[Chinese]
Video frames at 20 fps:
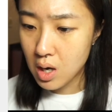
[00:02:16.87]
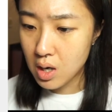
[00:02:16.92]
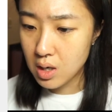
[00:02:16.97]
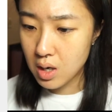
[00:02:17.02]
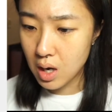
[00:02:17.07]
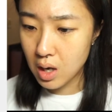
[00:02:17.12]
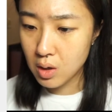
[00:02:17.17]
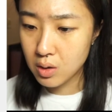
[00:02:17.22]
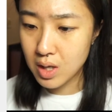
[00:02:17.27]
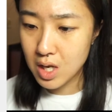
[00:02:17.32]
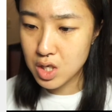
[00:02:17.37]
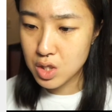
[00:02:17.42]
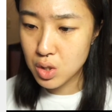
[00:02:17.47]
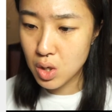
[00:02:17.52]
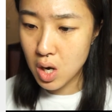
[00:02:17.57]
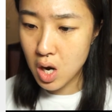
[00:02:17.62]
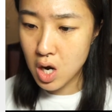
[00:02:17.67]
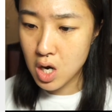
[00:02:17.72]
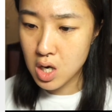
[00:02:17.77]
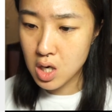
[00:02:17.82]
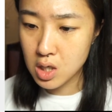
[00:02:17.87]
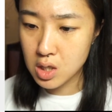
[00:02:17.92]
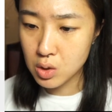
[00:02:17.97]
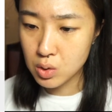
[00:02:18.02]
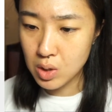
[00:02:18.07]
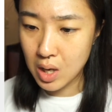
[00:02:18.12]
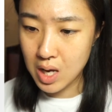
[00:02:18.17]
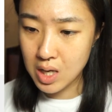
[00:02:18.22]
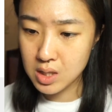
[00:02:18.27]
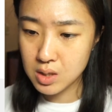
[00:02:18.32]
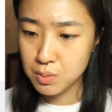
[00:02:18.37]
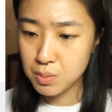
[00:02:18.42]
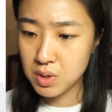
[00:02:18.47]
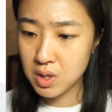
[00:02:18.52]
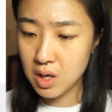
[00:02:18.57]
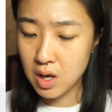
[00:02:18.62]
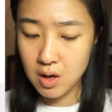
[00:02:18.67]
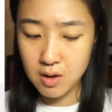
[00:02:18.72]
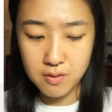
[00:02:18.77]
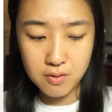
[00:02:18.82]
然后它是二有
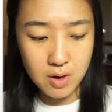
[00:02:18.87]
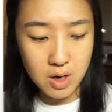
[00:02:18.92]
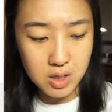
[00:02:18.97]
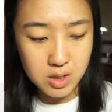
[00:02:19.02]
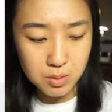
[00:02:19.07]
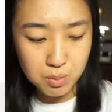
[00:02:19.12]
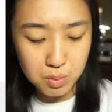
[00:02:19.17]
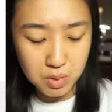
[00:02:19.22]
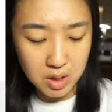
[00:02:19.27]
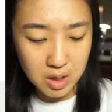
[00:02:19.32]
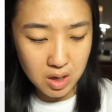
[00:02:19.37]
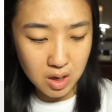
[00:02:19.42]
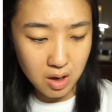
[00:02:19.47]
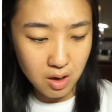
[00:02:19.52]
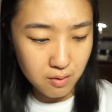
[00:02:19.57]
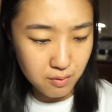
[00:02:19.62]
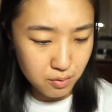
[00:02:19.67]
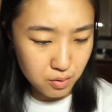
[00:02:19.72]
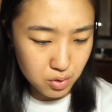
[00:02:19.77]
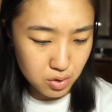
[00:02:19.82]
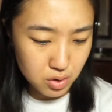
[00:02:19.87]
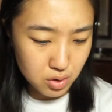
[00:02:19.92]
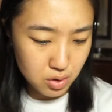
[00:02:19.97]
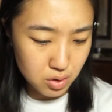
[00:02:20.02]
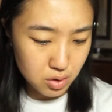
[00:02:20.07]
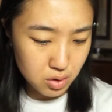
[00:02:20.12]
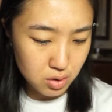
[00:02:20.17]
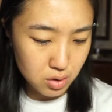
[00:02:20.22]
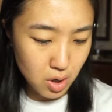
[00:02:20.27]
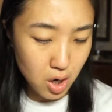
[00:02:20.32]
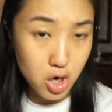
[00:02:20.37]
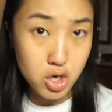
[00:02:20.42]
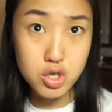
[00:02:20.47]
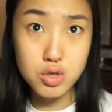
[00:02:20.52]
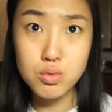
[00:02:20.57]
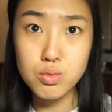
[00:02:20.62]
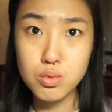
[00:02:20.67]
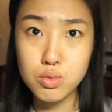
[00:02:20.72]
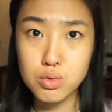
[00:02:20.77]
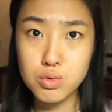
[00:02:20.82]
SPF，SPF 是二
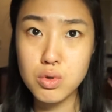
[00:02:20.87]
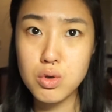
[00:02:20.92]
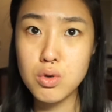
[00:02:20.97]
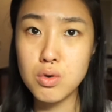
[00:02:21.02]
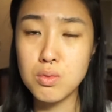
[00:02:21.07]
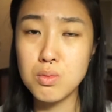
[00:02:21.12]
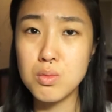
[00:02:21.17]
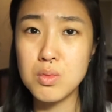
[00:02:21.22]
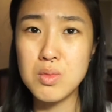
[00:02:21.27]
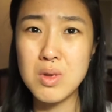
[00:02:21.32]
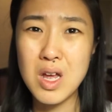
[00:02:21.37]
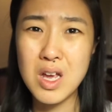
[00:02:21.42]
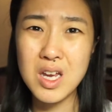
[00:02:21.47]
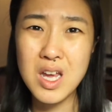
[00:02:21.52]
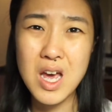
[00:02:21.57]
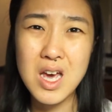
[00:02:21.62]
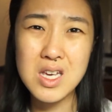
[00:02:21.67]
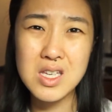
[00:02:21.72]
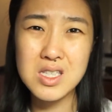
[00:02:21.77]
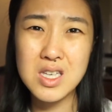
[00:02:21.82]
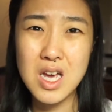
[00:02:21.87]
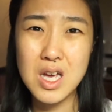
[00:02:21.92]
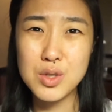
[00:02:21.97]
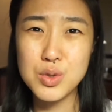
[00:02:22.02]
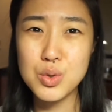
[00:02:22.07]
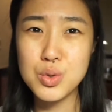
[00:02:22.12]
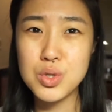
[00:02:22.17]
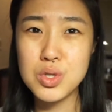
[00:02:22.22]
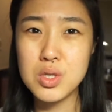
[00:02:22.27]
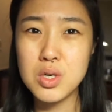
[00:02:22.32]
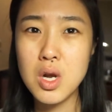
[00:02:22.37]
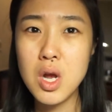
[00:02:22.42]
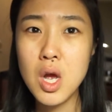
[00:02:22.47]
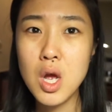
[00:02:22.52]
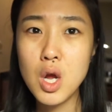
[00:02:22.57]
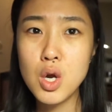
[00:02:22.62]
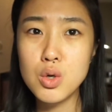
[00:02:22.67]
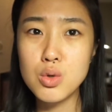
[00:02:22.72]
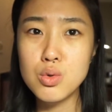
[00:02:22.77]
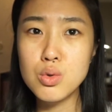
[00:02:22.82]
十五，所以我们来看一下，就是
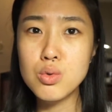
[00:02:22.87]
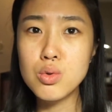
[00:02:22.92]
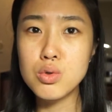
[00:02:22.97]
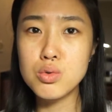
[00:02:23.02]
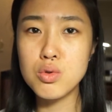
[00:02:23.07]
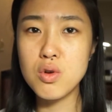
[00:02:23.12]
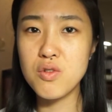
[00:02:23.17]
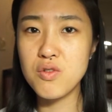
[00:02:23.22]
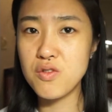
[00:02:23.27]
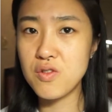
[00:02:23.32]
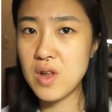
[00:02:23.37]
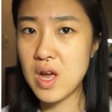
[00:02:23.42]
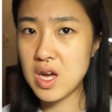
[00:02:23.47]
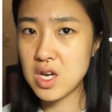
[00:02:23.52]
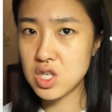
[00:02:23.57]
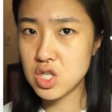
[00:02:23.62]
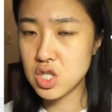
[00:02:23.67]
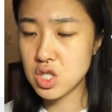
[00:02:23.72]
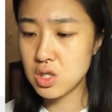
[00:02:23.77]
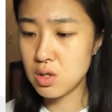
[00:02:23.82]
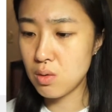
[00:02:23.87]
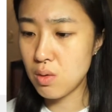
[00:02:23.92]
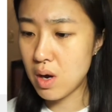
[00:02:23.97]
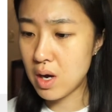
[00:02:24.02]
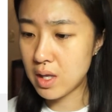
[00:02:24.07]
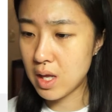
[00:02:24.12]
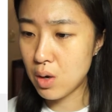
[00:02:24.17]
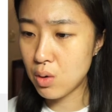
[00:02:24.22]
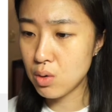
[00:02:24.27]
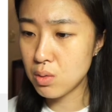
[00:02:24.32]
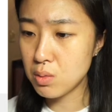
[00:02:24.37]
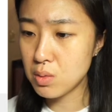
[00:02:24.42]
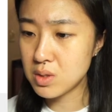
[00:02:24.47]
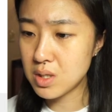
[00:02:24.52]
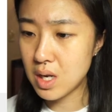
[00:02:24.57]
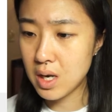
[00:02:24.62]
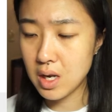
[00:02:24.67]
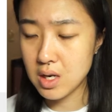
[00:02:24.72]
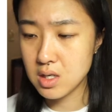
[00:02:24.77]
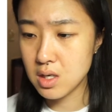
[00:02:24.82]
如果做 flash 的话，它会不会
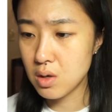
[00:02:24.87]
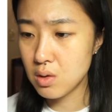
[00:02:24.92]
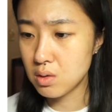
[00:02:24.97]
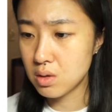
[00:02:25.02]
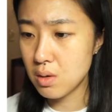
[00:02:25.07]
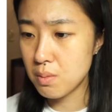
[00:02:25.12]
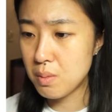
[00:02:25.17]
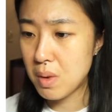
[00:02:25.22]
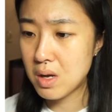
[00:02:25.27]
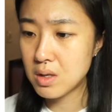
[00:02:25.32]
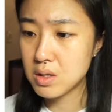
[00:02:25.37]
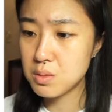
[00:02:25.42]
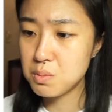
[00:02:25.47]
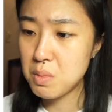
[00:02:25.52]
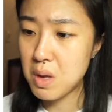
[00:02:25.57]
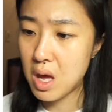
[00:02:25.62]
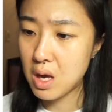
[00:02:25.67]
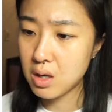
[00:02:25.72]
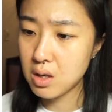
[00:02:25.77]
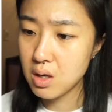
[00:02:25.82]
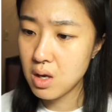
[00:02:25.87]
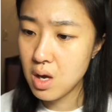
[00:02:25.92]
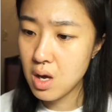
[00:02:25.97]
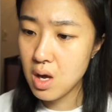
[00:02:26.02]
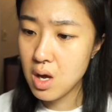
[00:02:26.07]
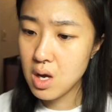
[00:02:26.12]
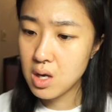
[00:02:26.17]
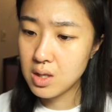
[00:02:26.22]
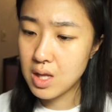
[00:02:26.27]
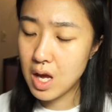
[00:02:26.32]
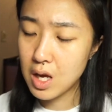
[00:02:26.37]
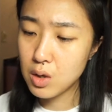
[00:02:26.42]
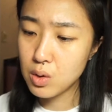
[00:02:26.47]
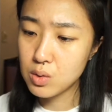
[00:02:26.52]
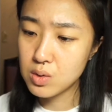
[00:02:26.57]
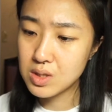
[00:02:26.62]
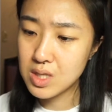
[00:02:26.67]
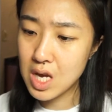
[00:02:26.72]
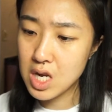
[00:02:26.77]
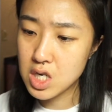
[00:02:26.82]
在脸上有一个 bounce back？它有
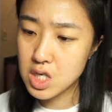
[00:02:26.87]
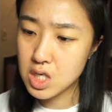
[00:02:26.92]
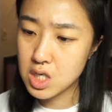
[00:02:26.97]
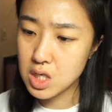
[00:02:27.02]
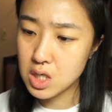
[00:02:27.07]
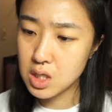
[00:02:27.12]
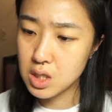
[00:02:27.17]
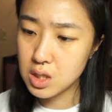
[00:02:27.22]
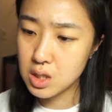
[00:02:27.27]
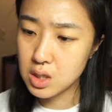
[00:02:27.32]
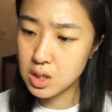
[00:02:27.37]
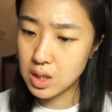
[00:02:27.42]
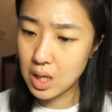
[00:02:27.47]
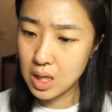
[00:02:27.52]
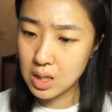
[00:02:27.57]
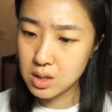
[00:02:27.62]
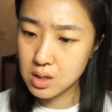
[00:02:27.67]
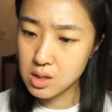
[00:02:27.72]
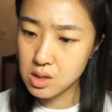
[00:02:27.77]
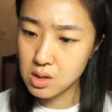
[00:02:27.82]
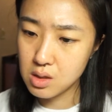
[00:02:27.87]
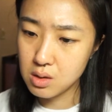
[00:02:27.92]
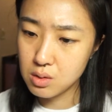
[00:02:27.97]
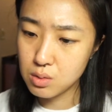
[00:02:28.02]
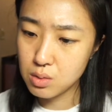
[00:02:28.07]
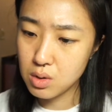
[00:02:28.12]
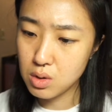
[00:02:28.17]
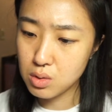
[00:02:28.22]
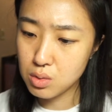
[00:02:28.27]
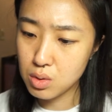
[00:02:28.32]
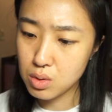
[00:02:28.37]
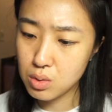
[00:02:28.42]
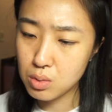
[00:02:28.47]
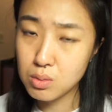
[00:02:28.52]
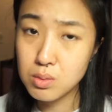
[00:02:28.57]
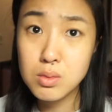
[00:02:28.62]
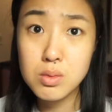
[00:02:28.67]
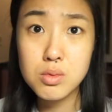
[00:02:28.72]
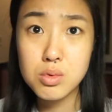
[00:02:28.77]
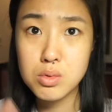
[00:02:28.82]
三十个颜色，所以说从
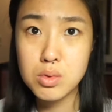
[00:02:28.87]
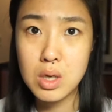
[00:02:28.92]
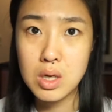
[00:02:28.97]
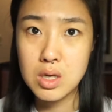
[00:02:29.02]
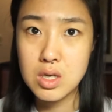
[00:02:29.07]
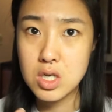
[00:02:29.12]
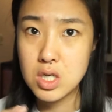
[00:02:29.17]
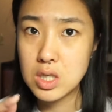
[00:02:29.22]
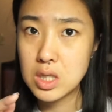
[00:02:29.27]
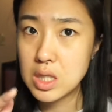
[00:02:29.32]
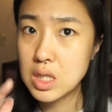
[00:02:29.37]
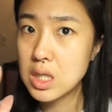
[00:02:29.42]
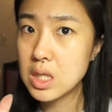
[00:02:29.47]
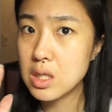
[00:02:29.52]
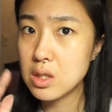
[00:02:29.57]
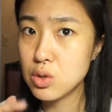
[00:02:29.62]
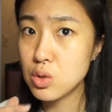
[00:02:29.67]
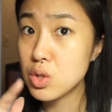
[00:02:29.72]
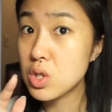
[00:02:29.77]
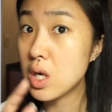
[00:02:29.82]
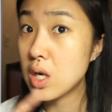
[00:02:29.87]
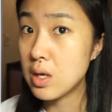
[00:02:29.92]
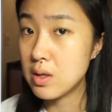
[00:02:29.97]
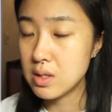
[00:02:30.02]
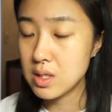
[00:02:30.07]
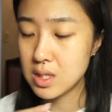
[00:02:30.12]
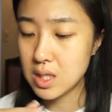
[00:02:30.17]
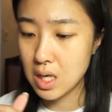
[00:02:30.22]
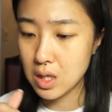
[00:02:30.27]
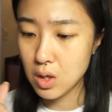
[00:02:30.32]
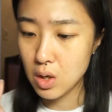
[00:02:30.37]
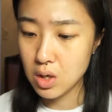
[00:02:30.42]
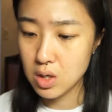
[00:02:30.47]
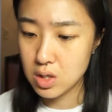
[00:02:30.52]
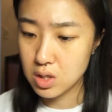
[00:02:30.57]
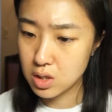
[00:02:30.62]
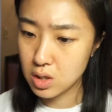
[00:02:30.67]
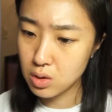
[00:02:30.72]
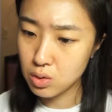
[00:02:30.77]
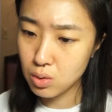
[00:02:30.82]
很低就是很浅到很
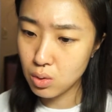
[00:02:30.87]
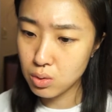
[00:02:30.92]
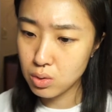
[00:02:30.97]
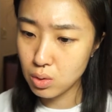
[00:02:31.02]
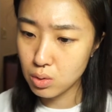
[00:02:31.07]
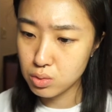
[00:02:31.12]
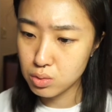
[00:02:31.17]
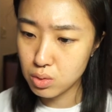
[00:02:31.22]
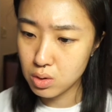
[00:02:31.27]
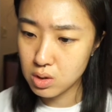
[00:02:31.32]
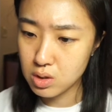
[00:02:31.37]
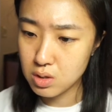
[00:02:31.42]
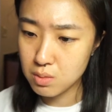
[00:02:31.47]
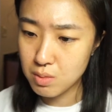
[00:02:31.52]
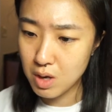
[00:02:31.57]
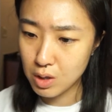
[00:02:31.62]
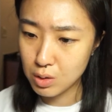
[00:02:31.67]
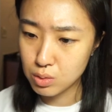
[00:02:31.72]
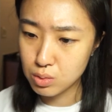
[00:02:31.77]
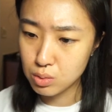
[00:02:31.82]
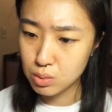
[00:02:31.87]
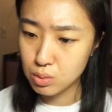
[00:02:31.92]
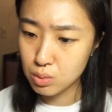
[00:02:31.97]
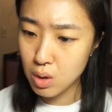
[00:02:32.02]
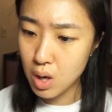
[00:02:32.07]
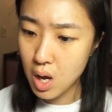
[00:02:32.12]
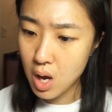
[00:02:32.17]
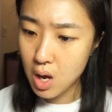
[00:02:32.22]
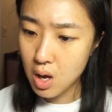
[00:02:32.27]
深都有，所以是满足。